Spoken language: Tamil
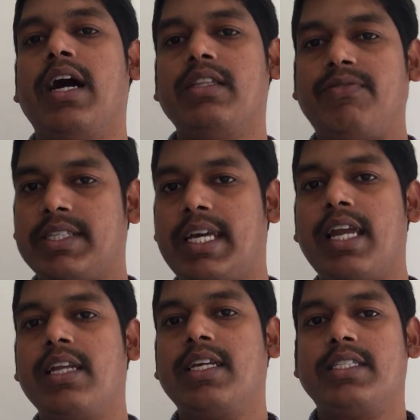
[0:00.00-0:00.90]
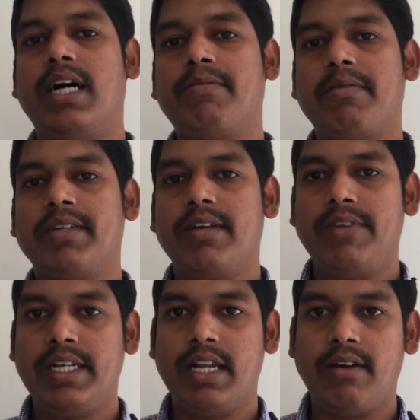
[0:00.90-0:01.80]
அந்த ஃபத்தாயிரம் நீங்கள் சாப்பிட்ருப்பீங்க
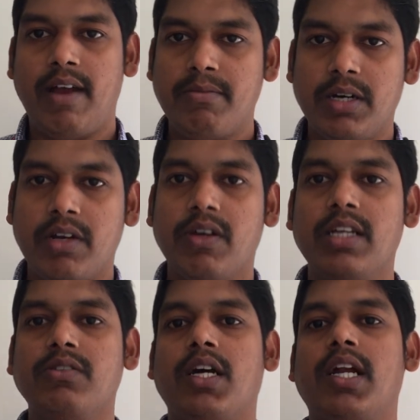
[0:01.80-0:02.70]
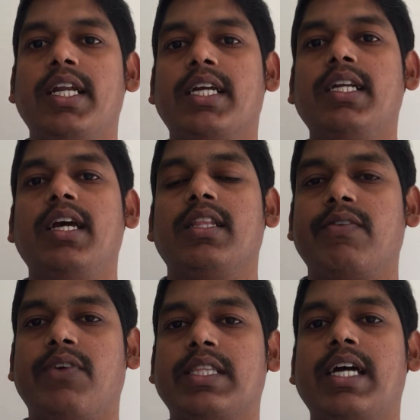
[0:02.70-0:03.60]
வீட்டில் வேலை பார்க்குறவங்களுக்கு வரோம் அடிக்கடி
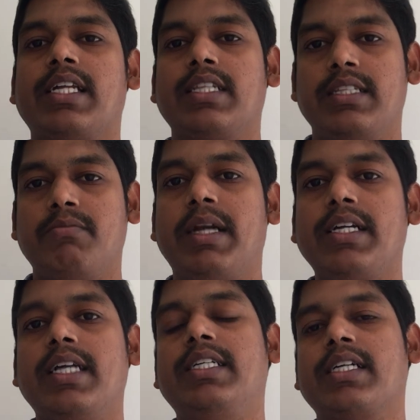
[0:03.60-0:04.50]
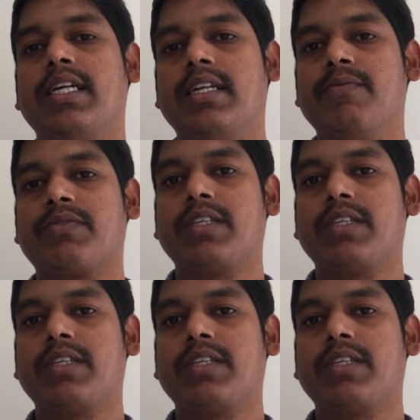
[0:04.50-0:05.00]
அந்த ஃபத்தாயிரம் அந்த பன் ஐட்டங்கள்